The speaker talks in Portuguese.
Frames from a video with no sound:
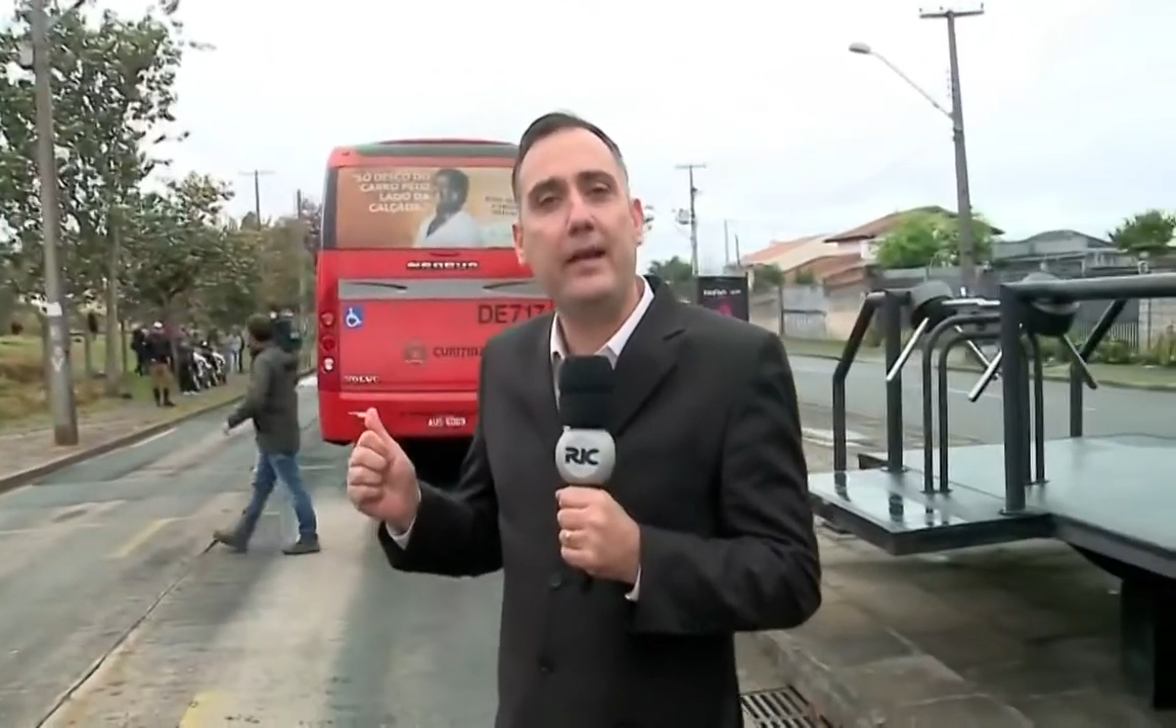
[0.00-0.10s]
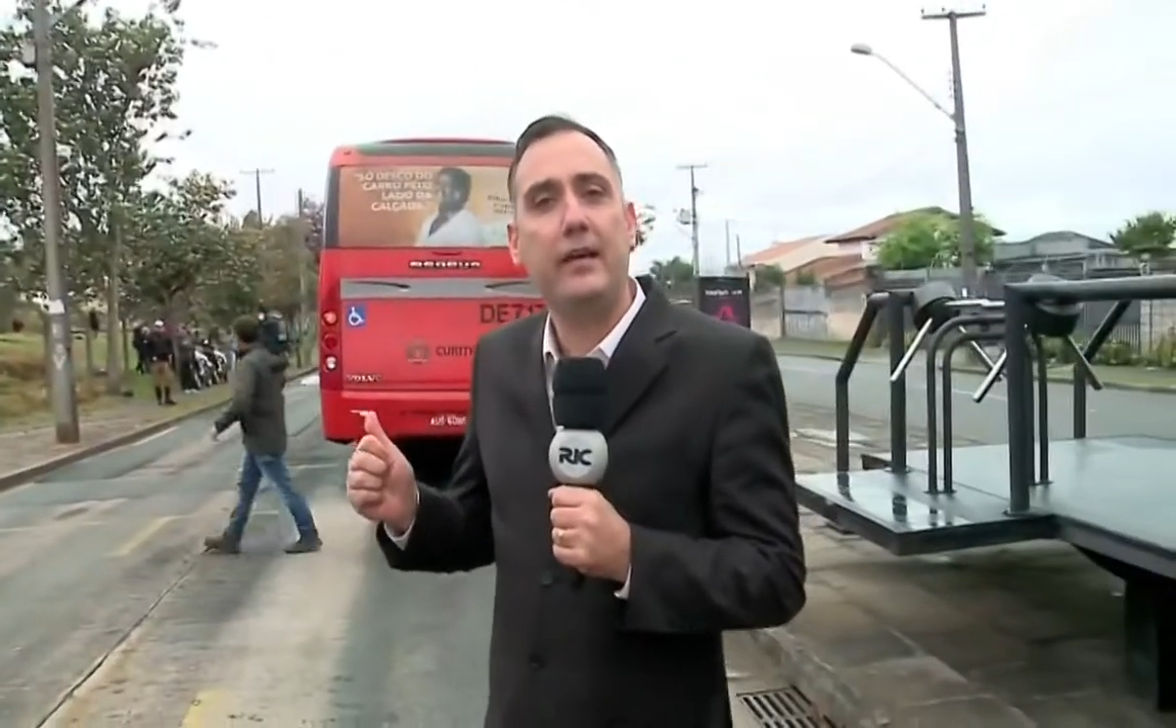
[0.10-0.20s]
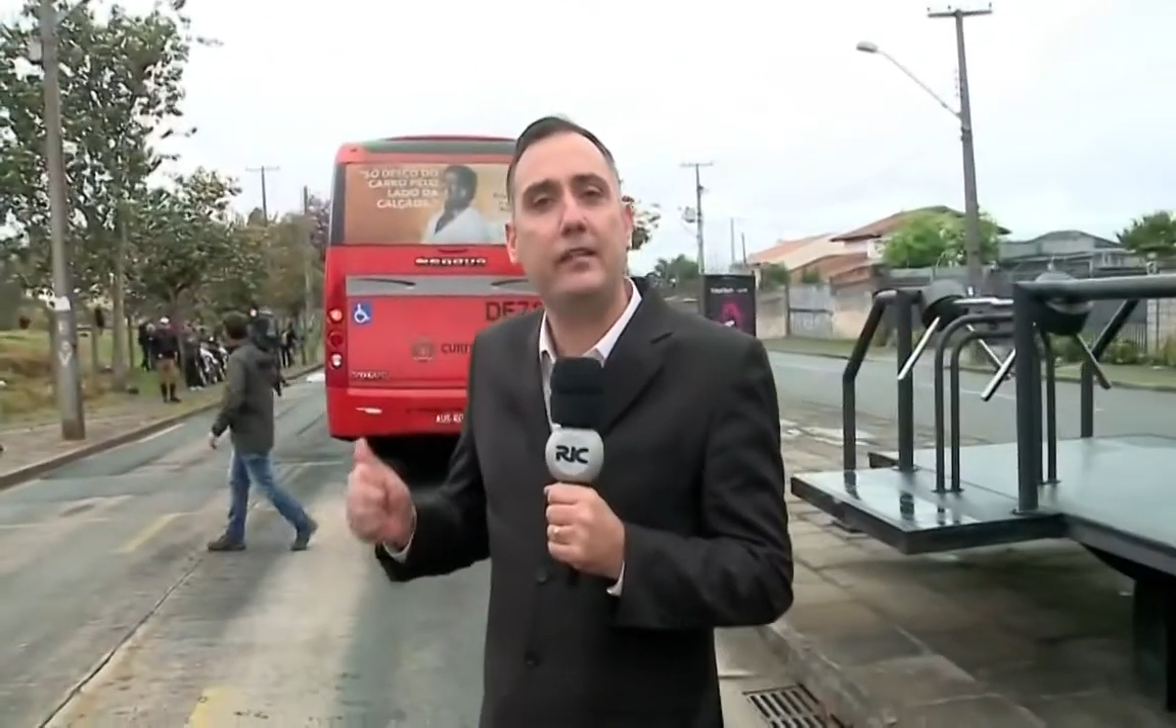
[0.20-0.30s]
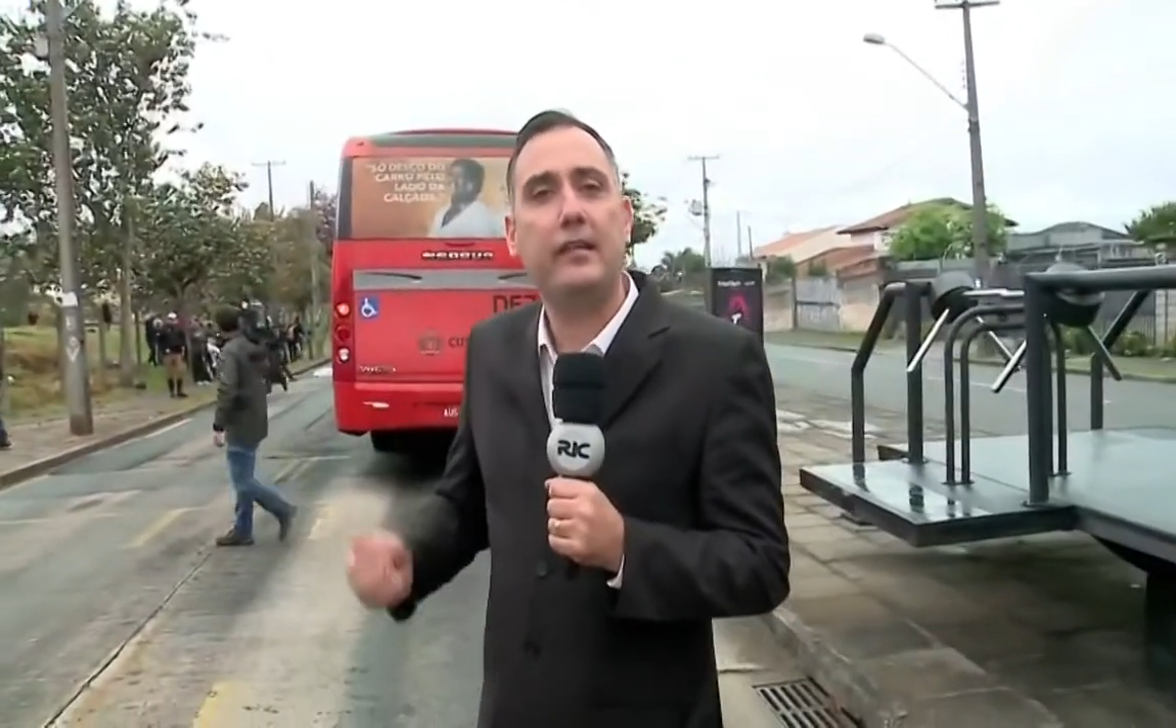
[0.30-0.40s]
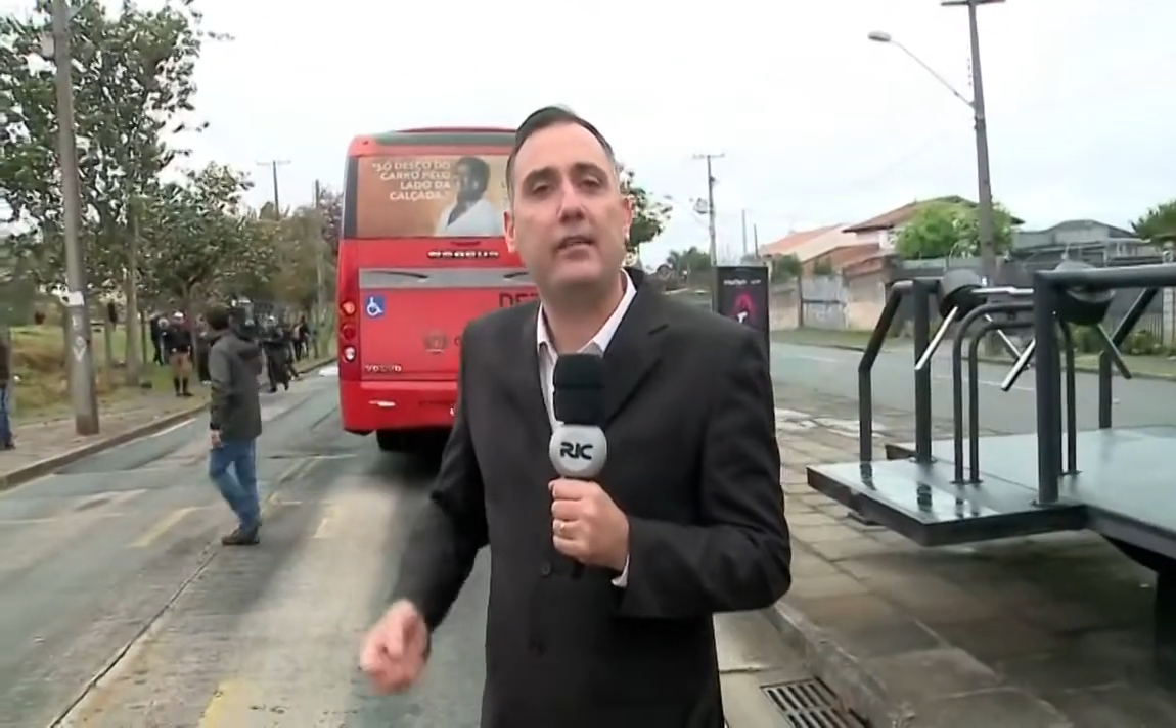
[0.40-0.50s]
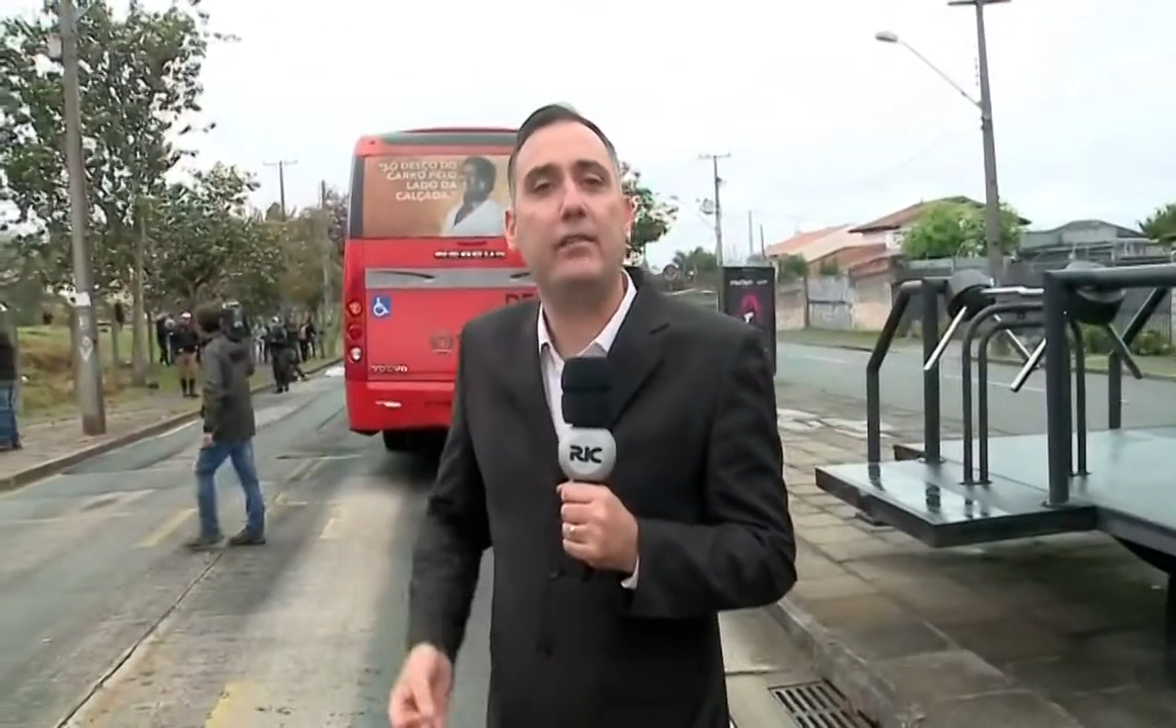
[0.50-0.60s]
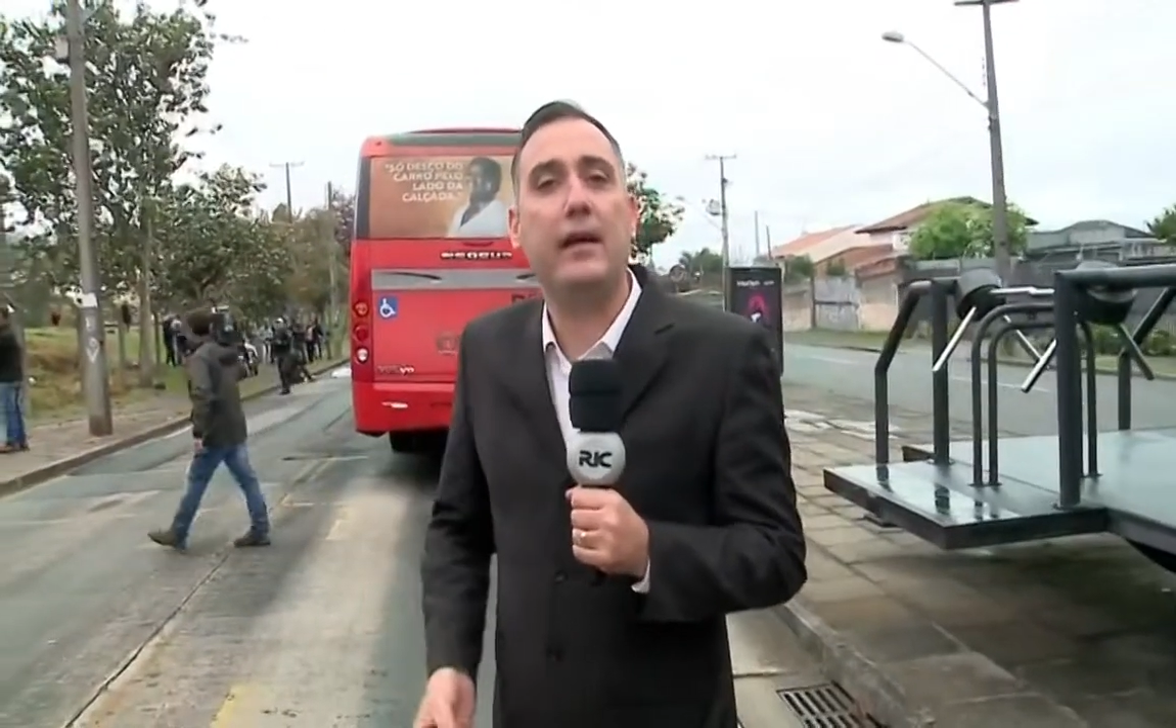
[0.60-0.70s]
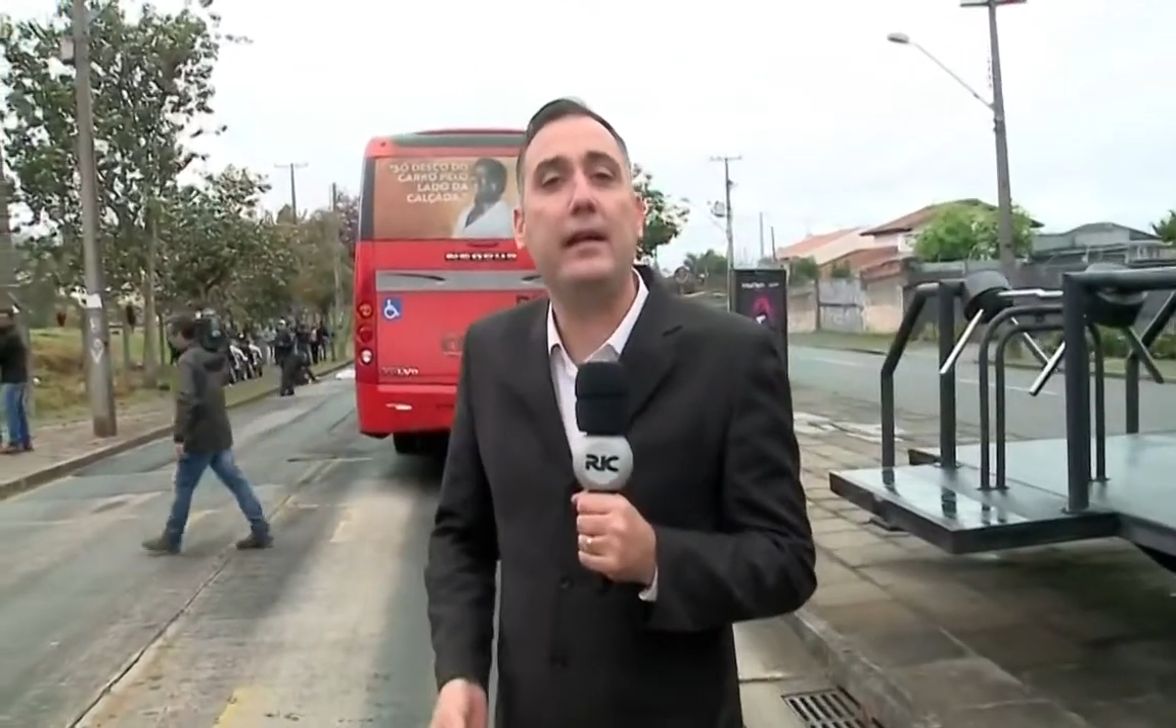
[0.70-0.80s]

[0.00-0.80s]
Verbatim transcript: estava